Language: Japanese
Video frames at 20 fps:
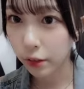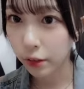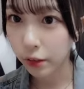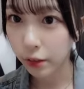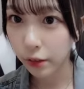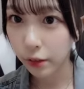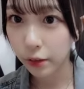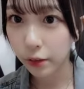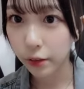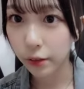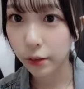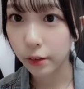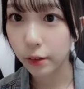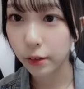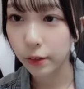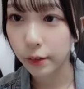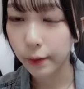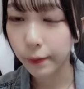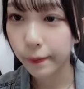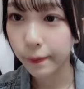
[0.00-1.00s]
きだったんだ
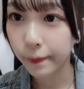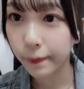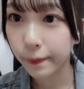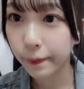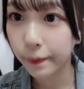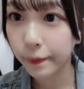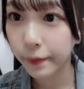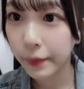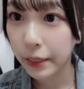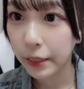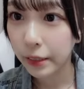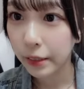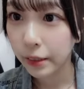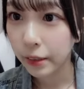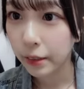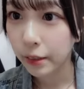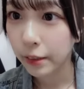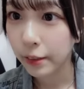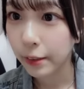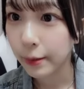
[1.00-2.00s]
よね
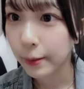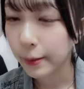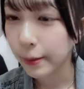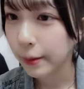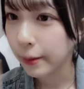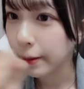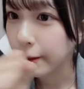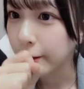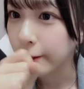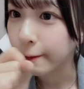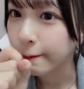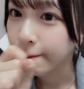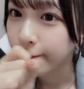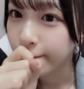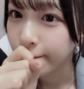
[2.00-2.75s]
だから